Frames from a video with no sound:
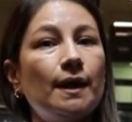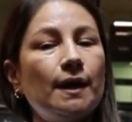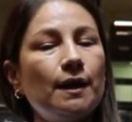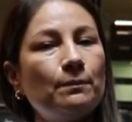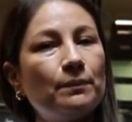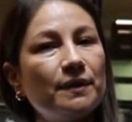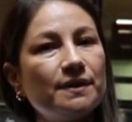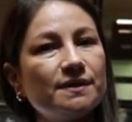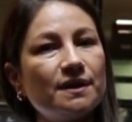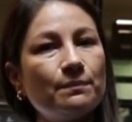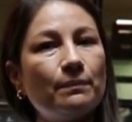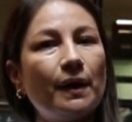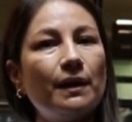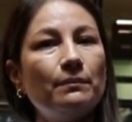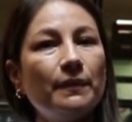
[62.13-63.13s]
y
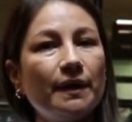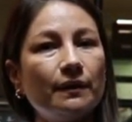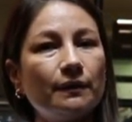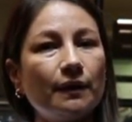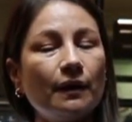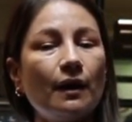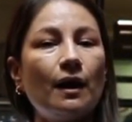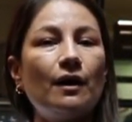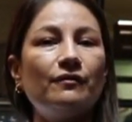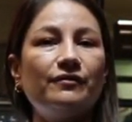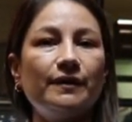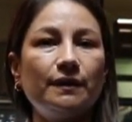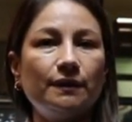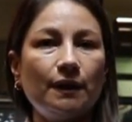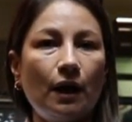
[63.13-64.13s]
principalmente ha
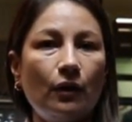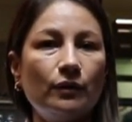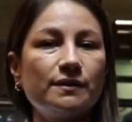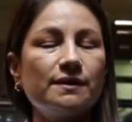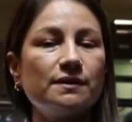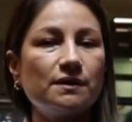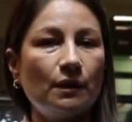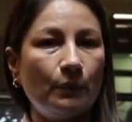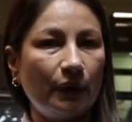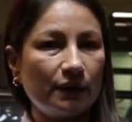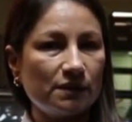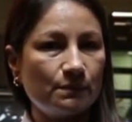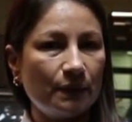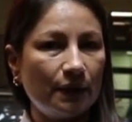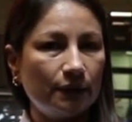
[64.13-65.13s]
afectado el sistema
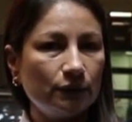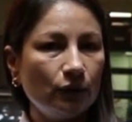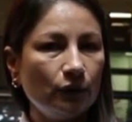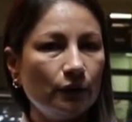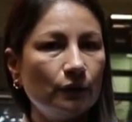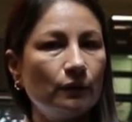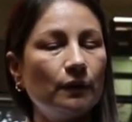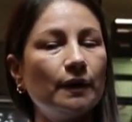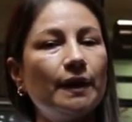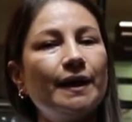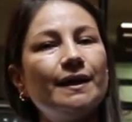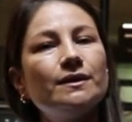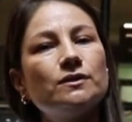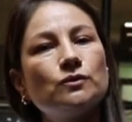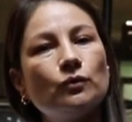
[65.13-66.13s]
respiratorio
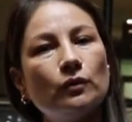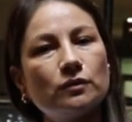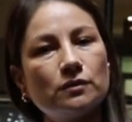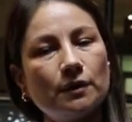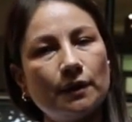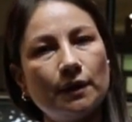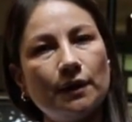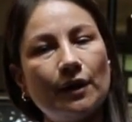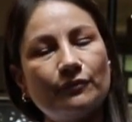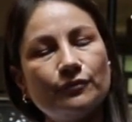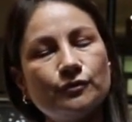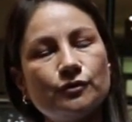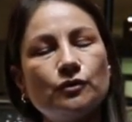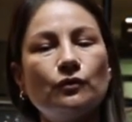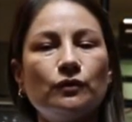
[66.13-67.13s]
en, la
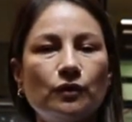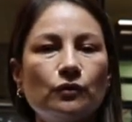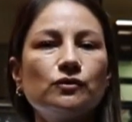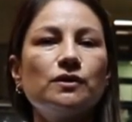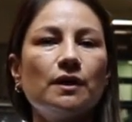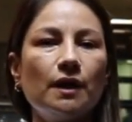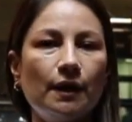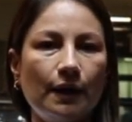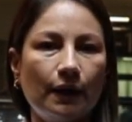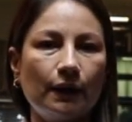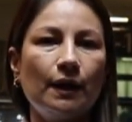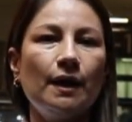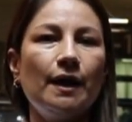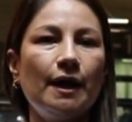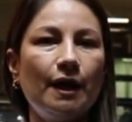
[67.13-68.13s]
función de oxigenar
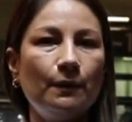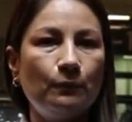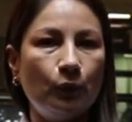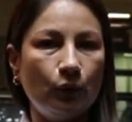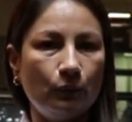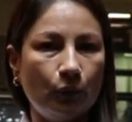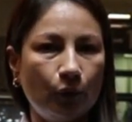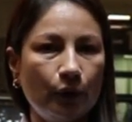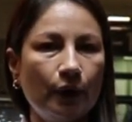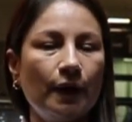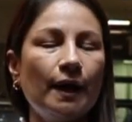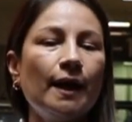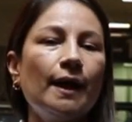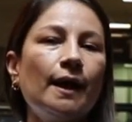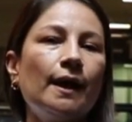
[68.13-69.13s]
el pulmón.
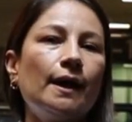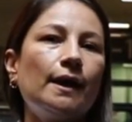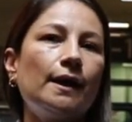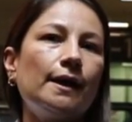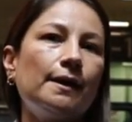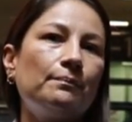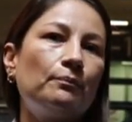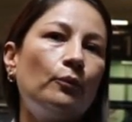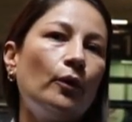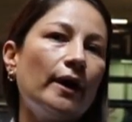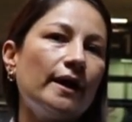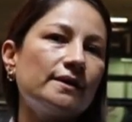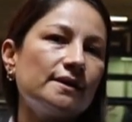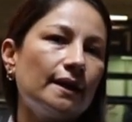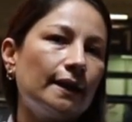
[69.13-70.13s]
Eh,
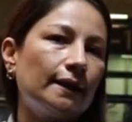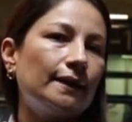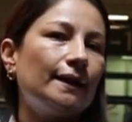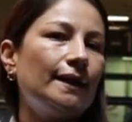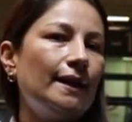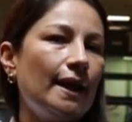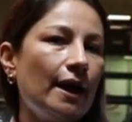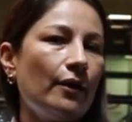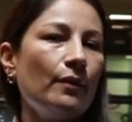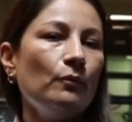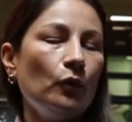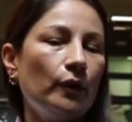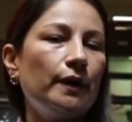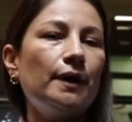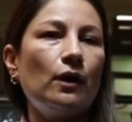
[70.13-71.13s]
puede ser leve,
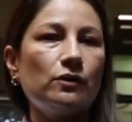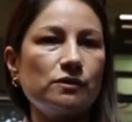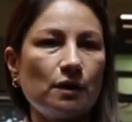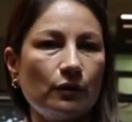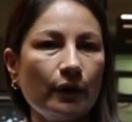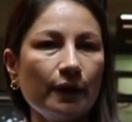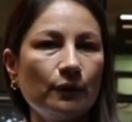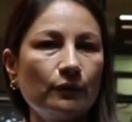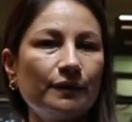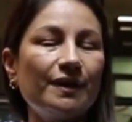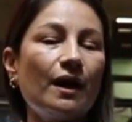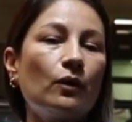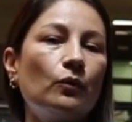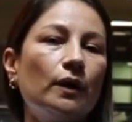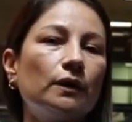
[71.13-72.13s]
moderado o severo,
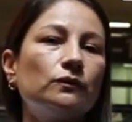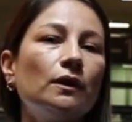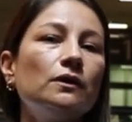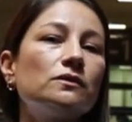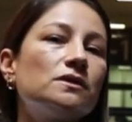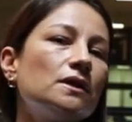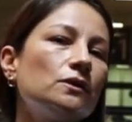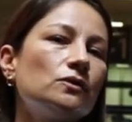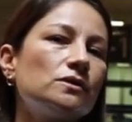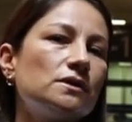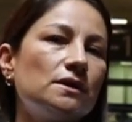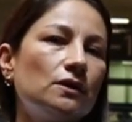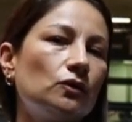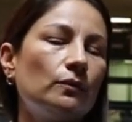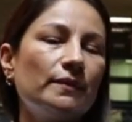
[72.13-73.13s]
de acuerdo a los signos y
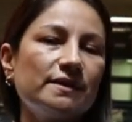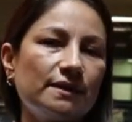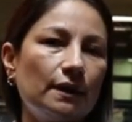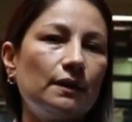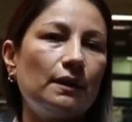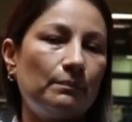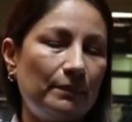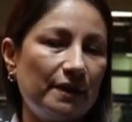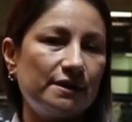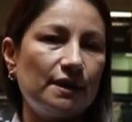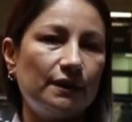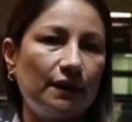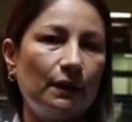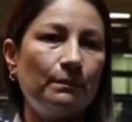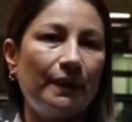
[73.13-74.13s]
síntomas que te
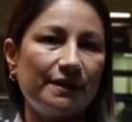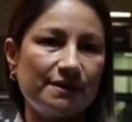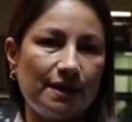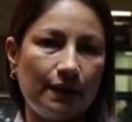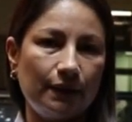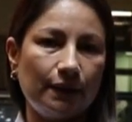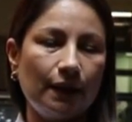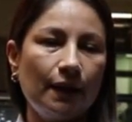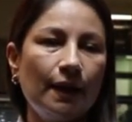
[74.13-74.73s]
presente el paciente.